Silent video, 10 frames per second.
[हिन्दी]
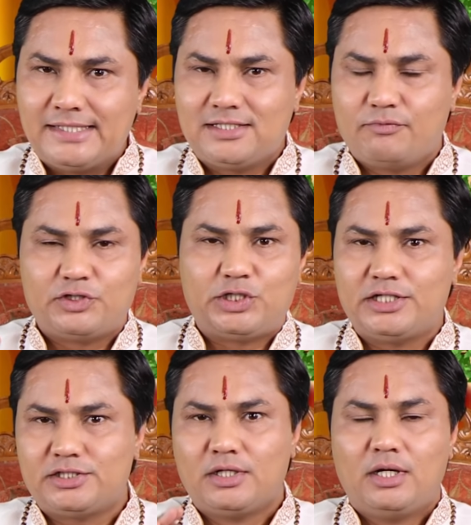ऐसे
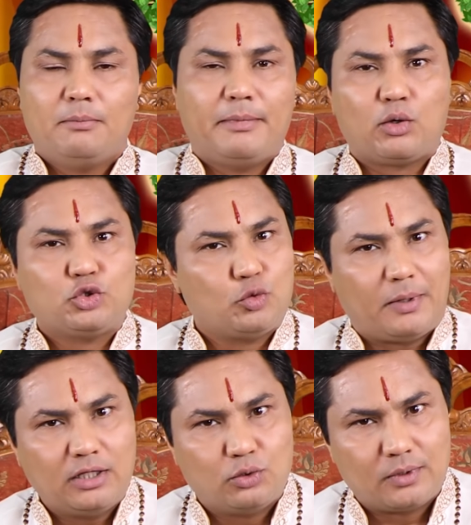विशेष मैं कुछ
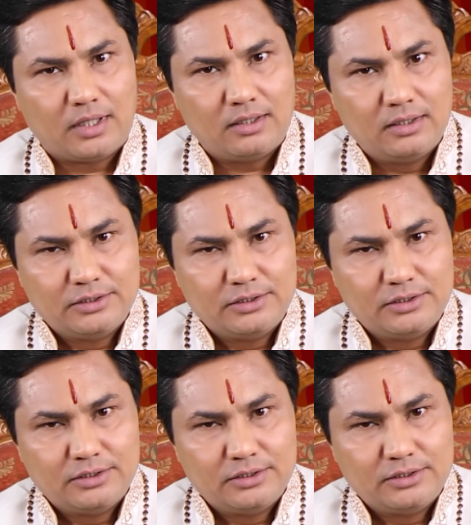उपाय दूंगा